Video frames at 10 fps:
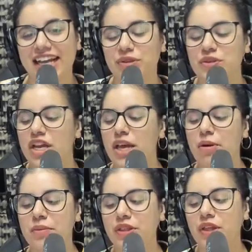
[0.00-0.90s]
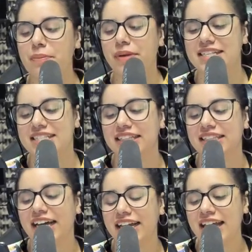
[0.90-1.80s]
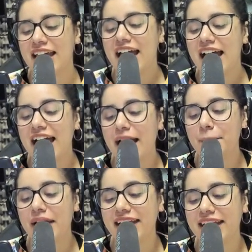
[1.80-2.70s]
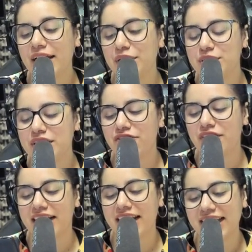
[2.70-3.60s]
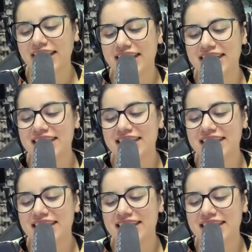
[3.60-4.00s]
tuya y es momento de presentar a María Rosa Fernández.